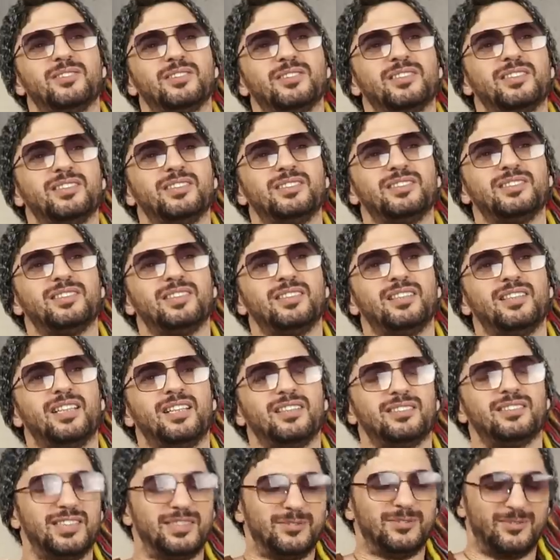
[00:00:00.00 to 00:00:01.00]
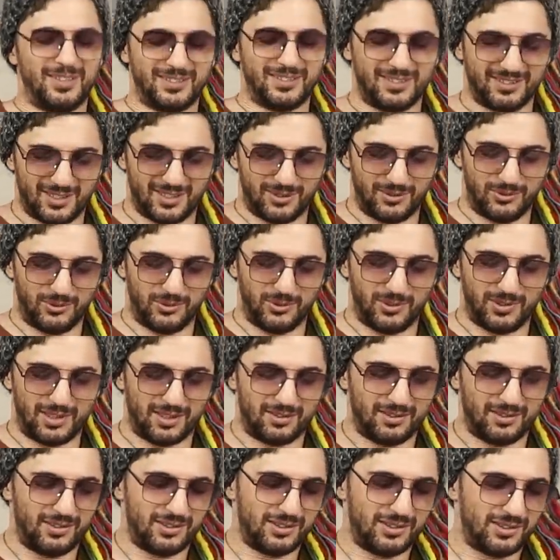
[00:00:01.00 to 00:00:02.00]
Diyor ki işte anlaşmazlığa
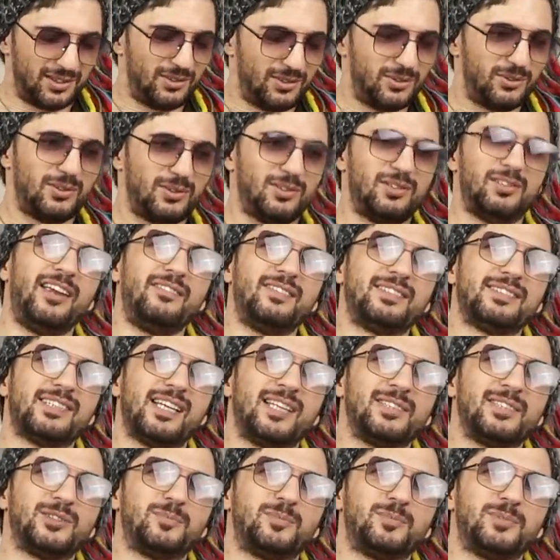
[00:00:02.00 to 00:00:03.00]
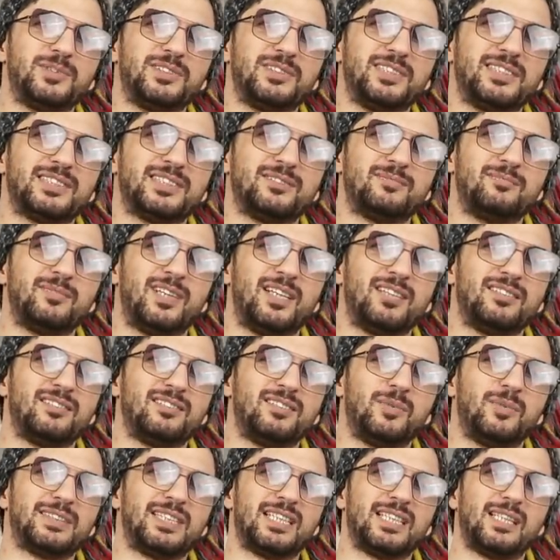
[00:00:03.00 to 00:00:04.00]
düşüyorlar. İşte diyor evi sen süpüreceksin
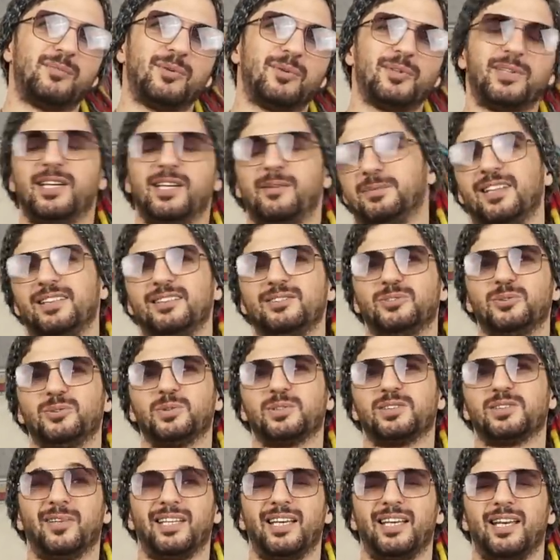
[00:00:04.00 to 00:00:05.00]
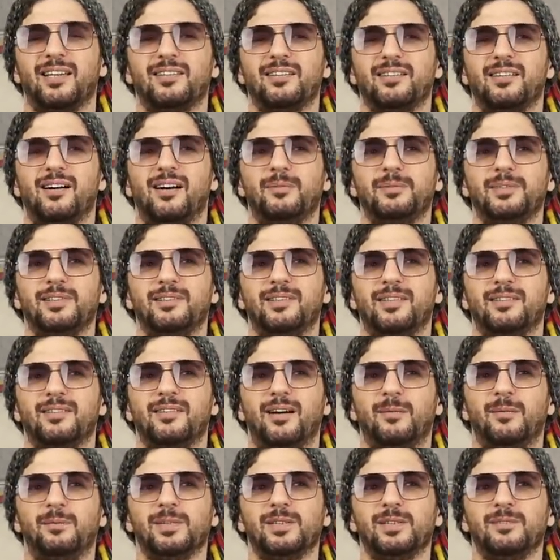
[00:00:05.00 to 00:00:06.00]
ben badana bolaya falan. Çocuk bana geldiler abi dediler ne
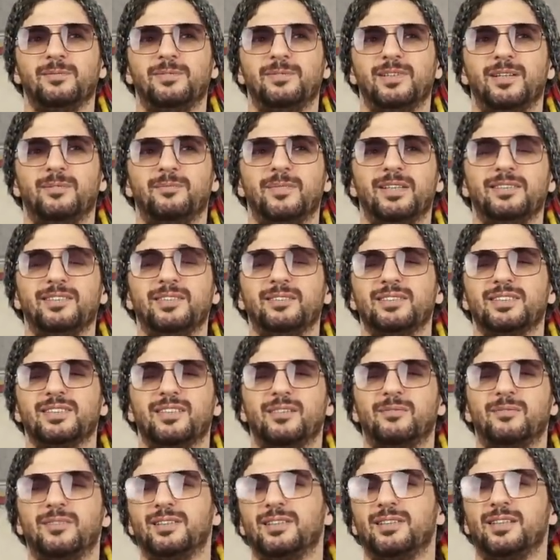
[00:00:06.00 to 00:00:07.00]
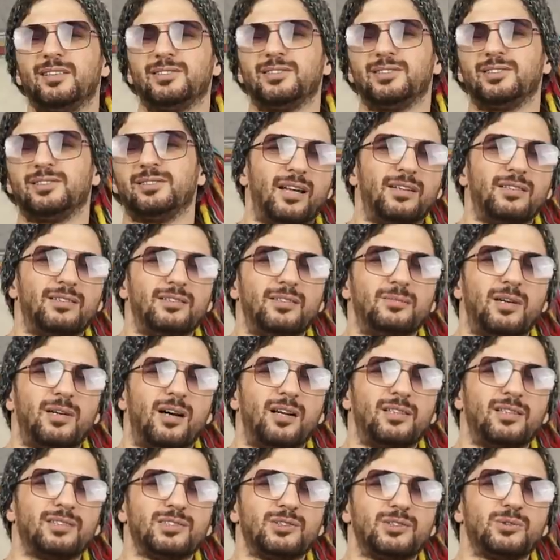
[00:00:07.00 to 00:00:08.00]
yapalım falan. Ben dedim ki aman ha yani dedim
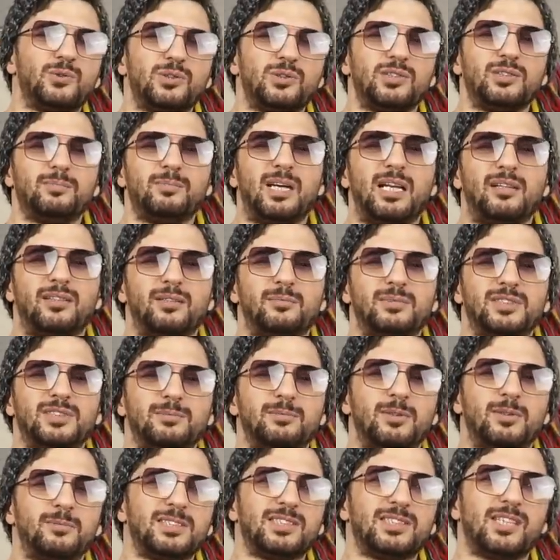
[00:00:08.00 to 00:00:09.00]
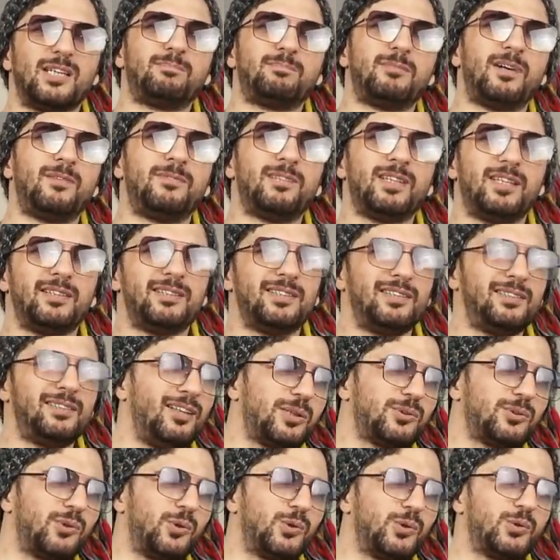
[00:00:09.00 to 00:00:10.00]
ağrınızı koyun dedim. Ben temizlik memizlik yapmam falan deyin.
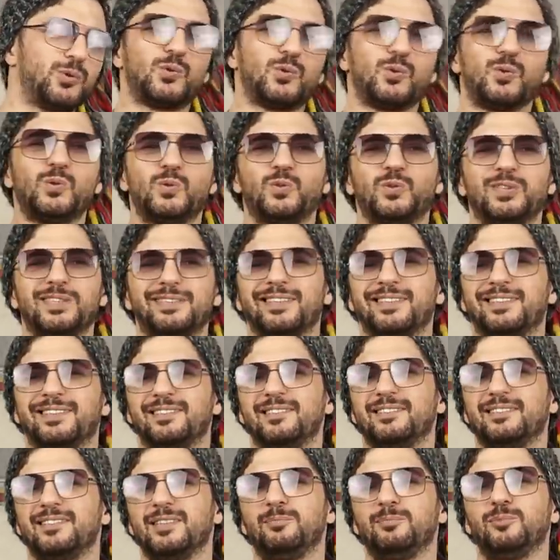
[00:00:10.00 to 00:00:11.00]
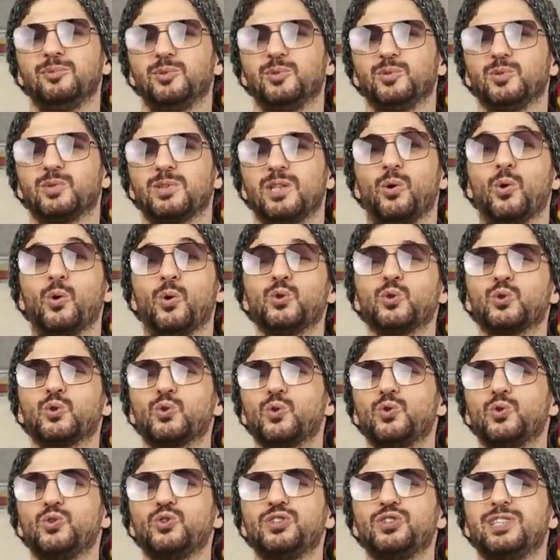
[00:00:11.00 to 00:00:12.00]
Biraz özgürlüğünüze takılın dedim. Bu çocuklar
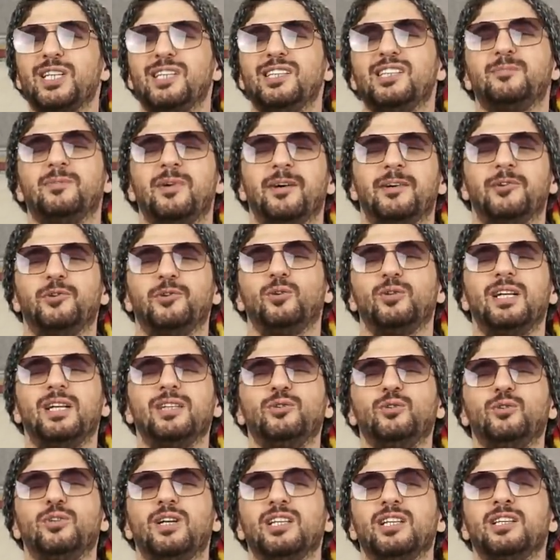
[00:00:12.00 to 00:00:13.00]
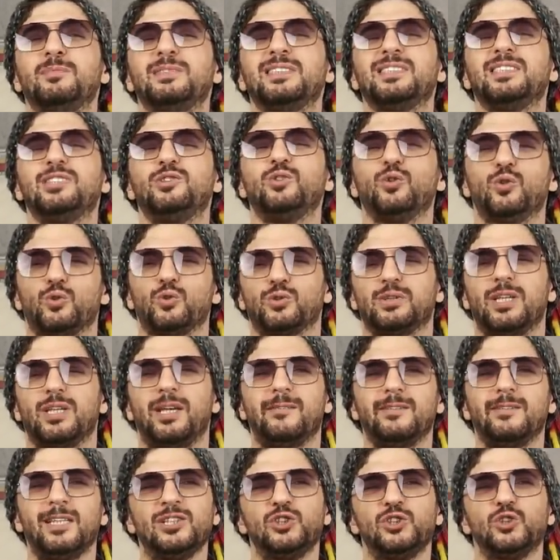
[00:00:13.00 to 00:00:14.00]
özgürlüğün deli gibi arıyorlar. Diyorlar ki biz gidiyoruz.
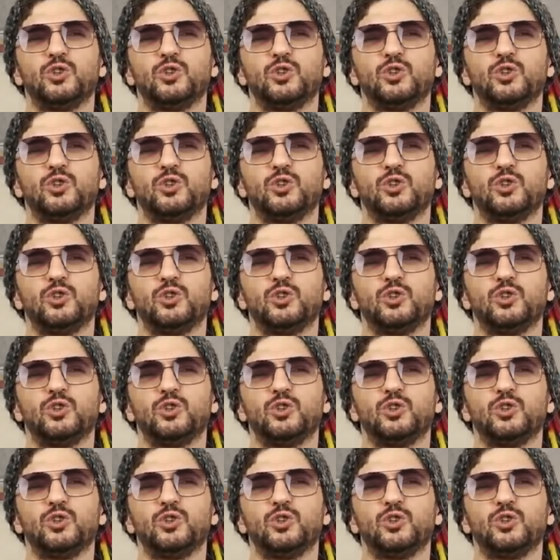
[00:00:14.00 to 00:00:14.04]
Evden